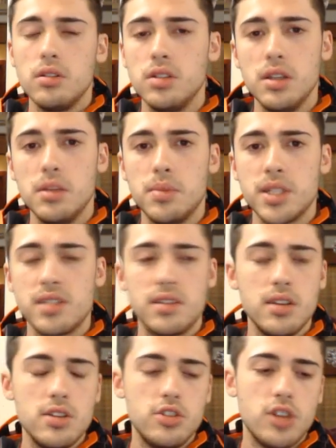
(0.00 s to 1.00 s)
i
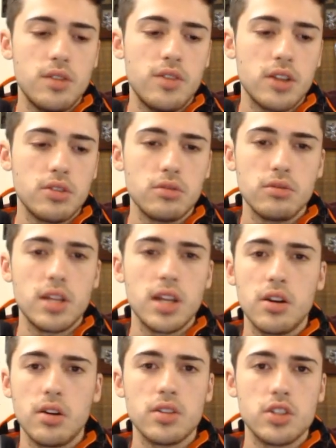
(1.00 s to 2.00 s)
prestigi hai fatto tutte le
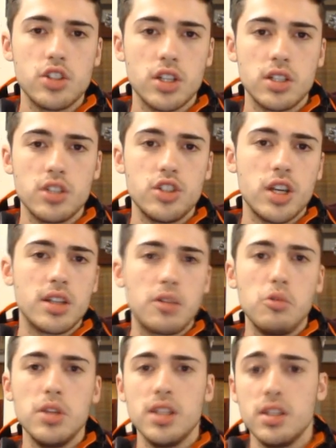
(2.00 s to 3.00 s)
cose eccetera eccetera
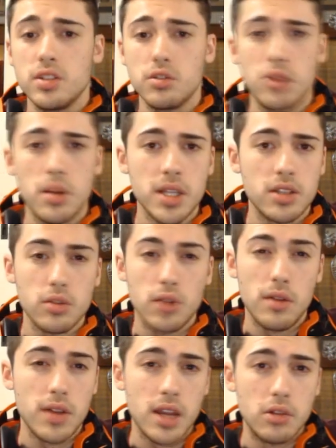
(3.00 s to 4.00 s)
quindi sicuramente non
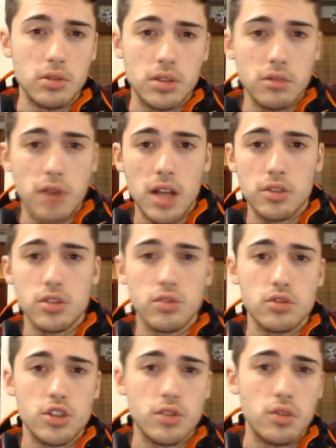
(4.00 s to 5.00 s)
l'avrei continuato se
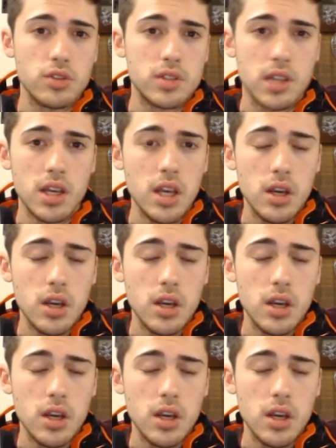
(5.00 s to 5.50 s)
non ci fosse